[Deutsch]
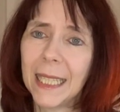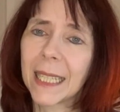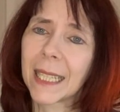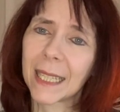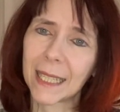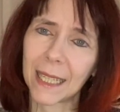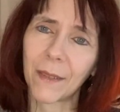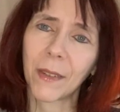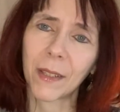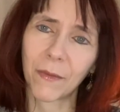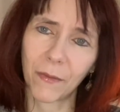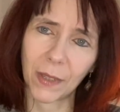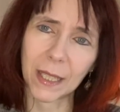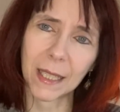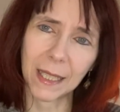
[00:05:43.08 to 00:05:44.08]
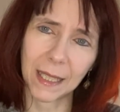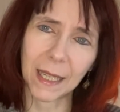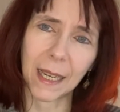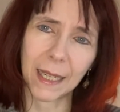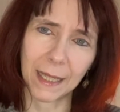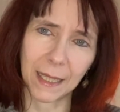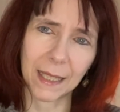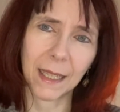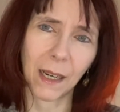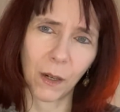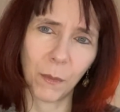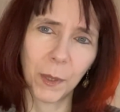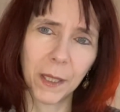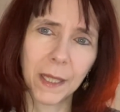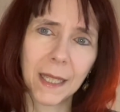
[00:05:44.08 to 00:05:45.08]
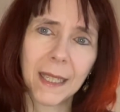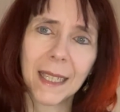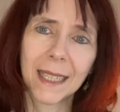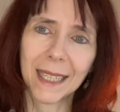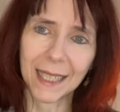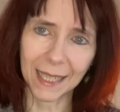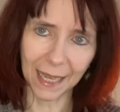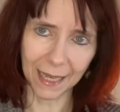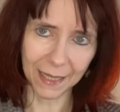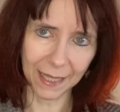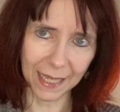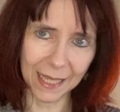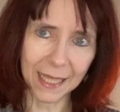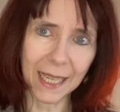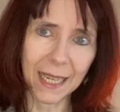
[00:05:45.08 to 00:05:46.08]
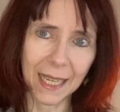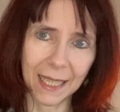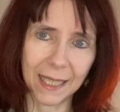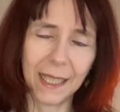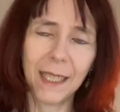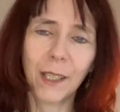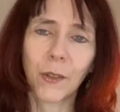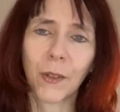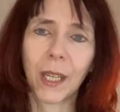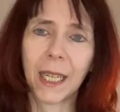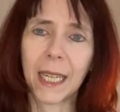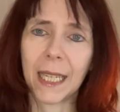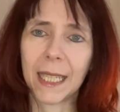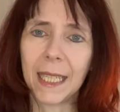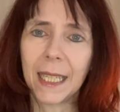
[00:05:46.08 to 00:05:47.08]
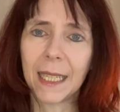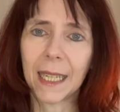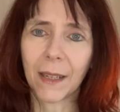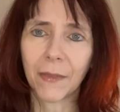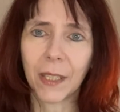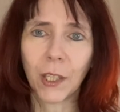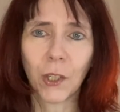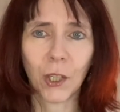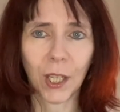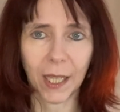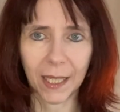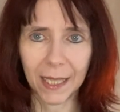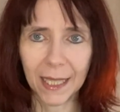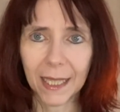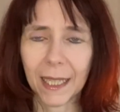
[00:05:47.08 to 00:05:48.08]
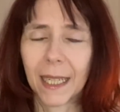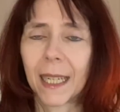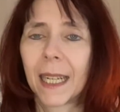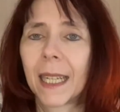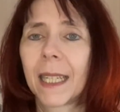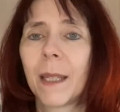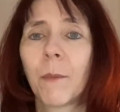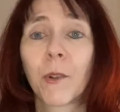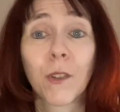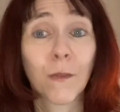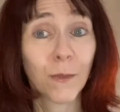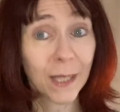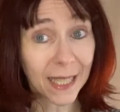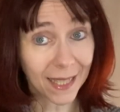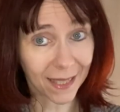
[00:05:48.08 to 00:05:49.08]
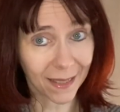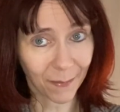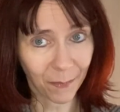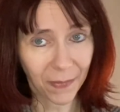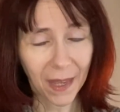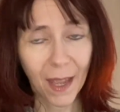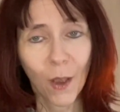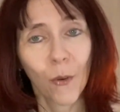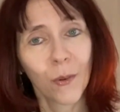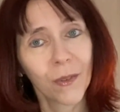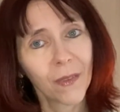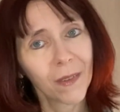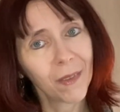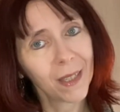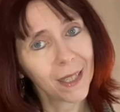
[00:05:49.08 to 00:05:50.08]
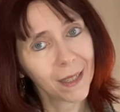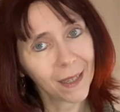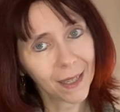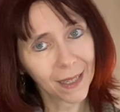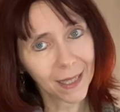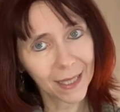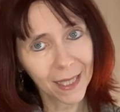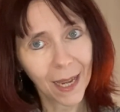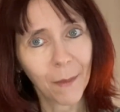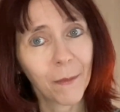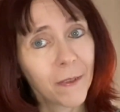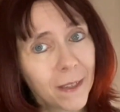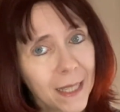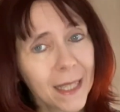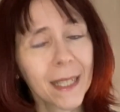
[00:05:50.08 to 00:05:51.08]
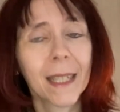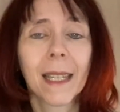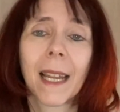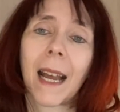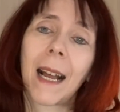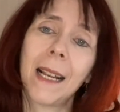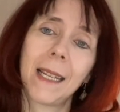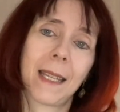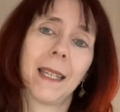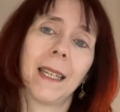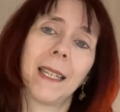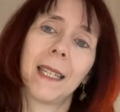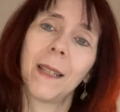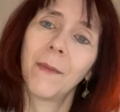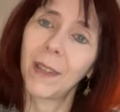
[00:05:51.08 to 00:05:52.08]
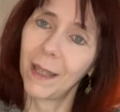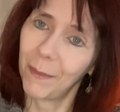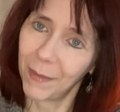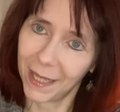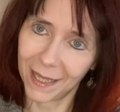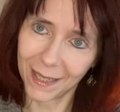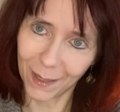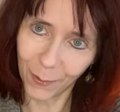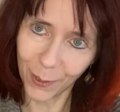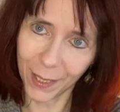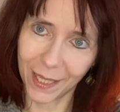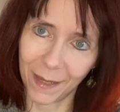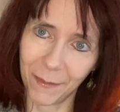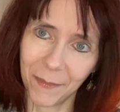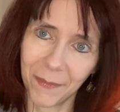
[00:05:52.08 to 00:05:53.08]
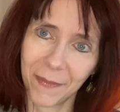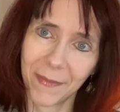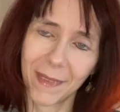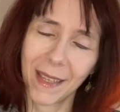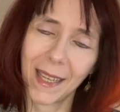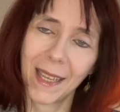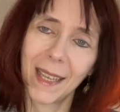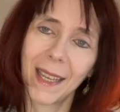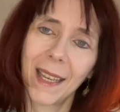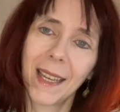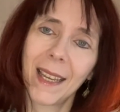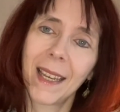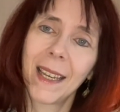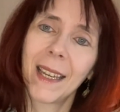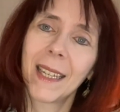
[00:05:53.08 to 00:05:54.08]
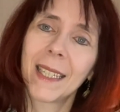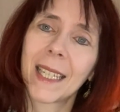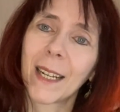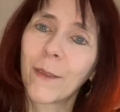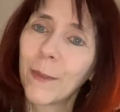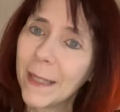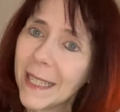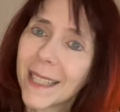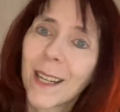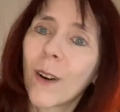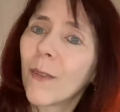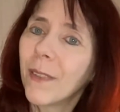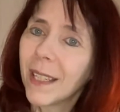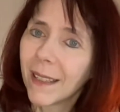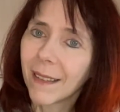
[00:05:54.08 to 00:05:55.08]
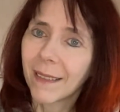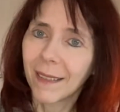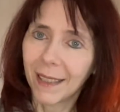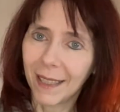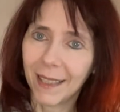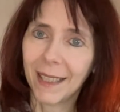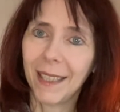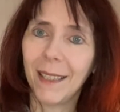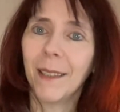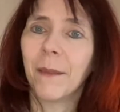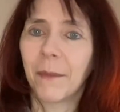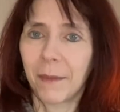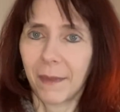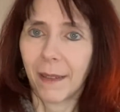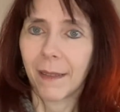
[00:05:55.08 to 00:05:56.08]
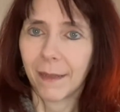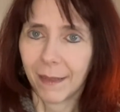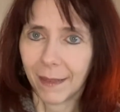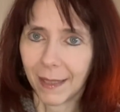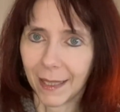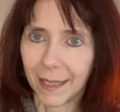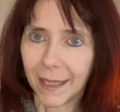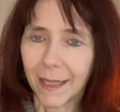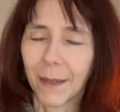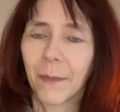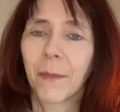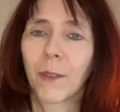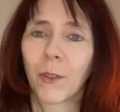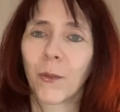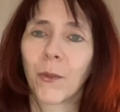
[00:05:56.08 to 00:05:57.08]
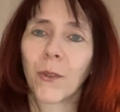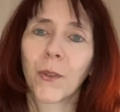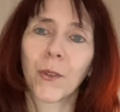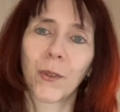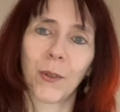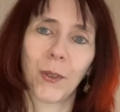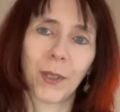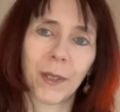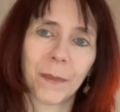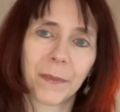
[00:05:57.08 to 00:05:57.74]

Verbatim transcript: ist, das ist etwas, was ich eigentlich glaube, dass Geld Energie ist und Energie darf nicht stagnieren, Energie muss fließen. Und wenn wir die Energie am Fließen halten, indem wir eben Geld ausgeben, dann fließt auch wieder Energie, Geld zu uns zurück.